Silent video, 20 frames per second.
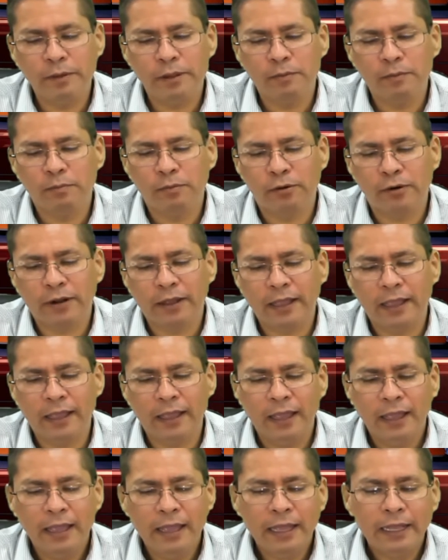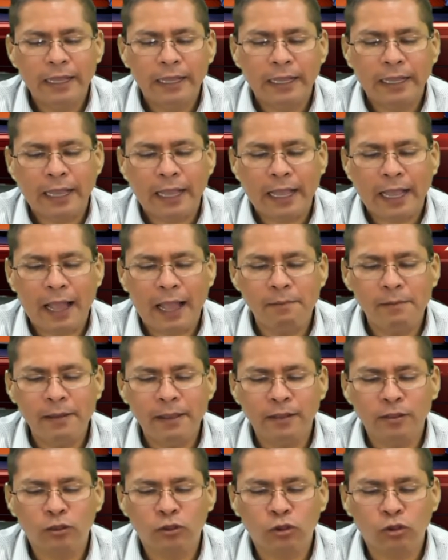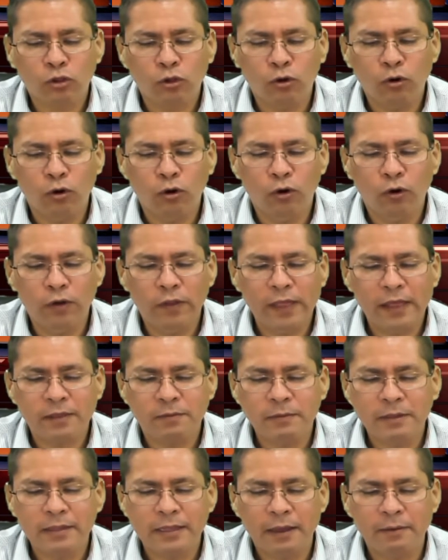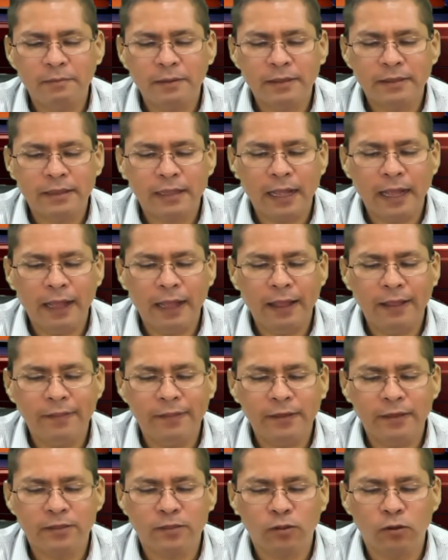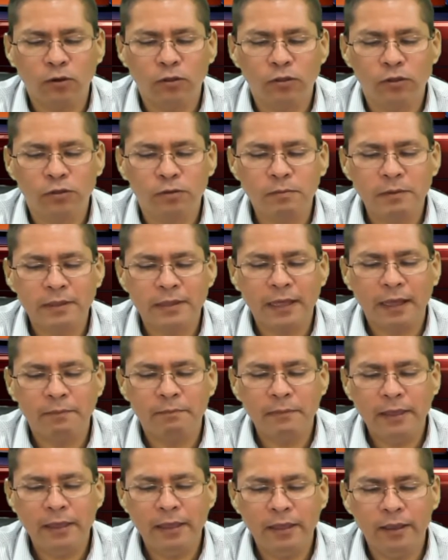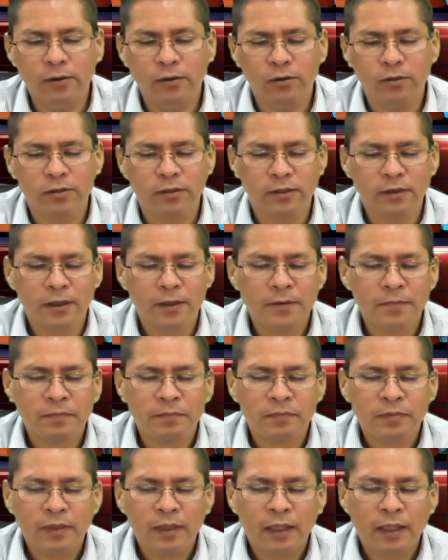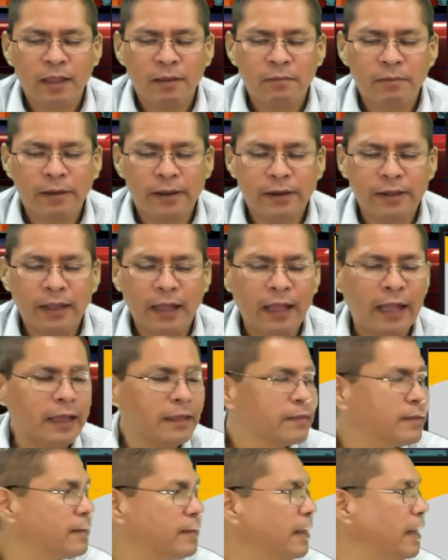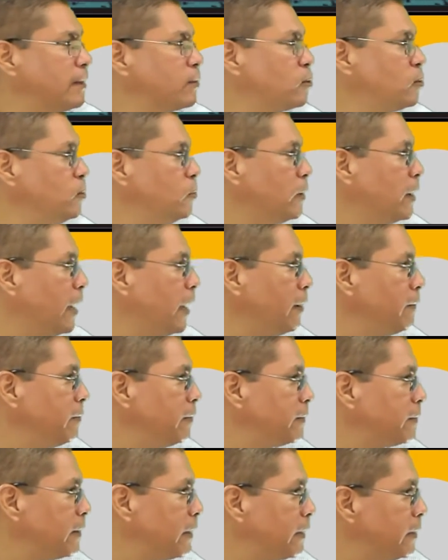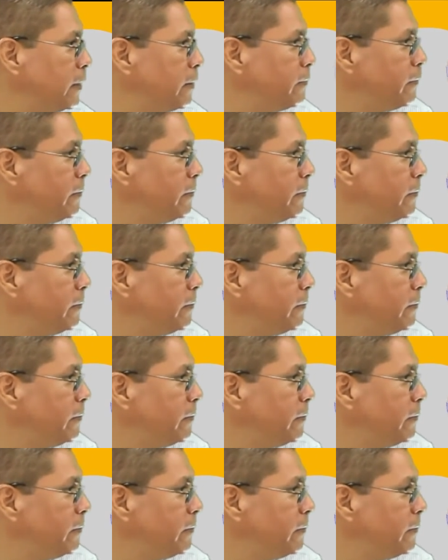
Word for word: pero porque caben todas mis amistades, todos mis amigos, hasta tú cabes ahí,